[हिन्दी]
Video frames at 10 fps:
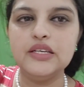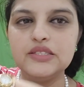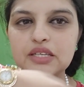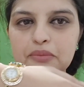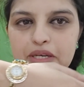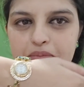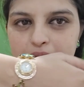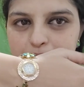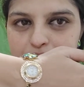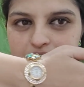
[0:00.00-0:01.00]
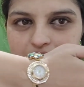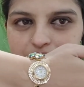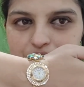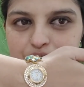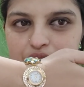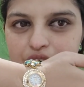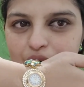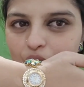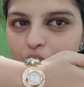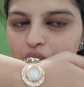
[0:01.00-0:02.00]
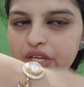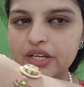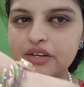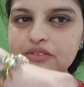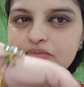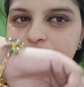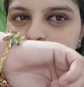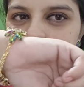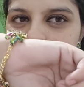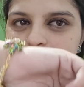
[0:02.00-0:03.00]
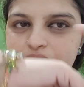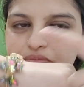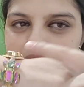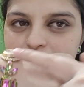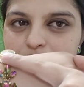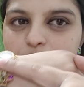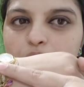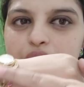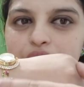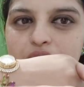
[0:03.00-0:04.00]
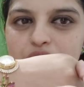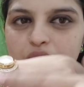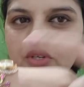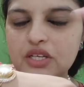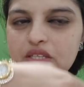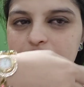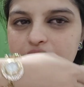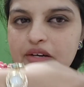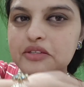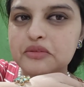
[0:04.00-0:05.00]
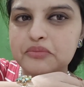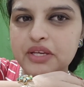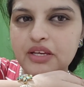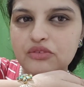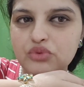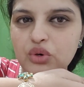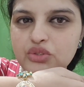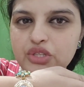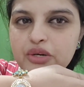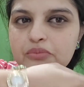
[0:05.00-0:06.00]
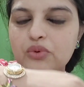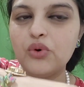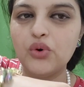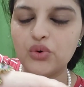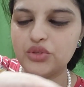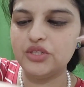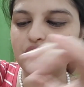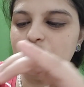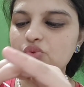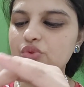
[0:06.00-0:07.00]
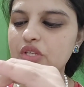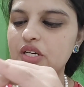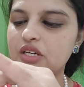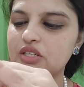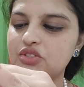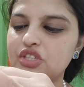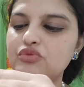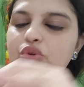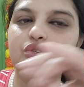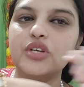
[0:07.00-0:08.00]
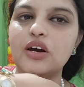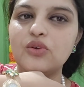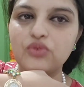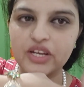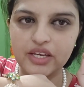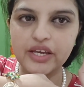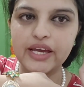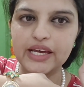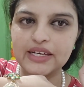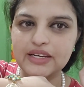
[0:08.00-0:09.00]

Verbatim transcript: इसके बाद मैं आपको दिखा देती हूँ ये कोरियन कोरियन स्टोन के साथ में वॉच है बहुत ही सुंदर अच्छी वॉच है और वर्किंग है